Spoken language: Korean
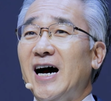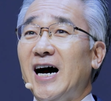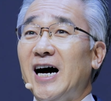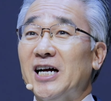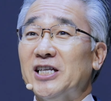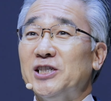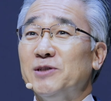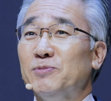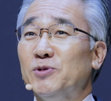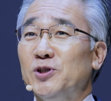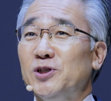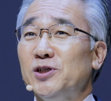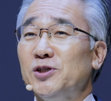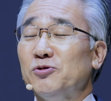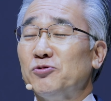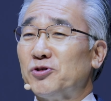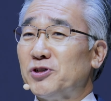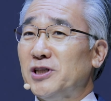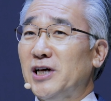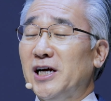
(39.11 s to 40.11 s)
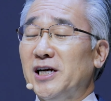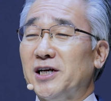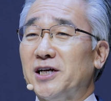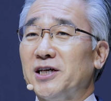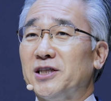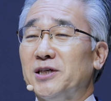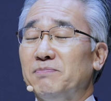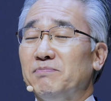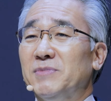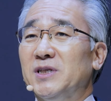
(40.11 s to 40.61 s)
아님을 우리는
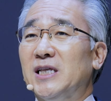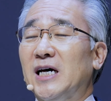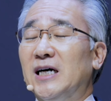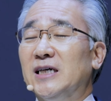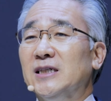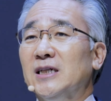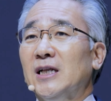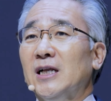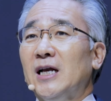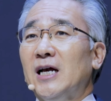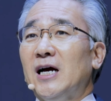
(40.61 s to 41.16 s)
알게 됩니다.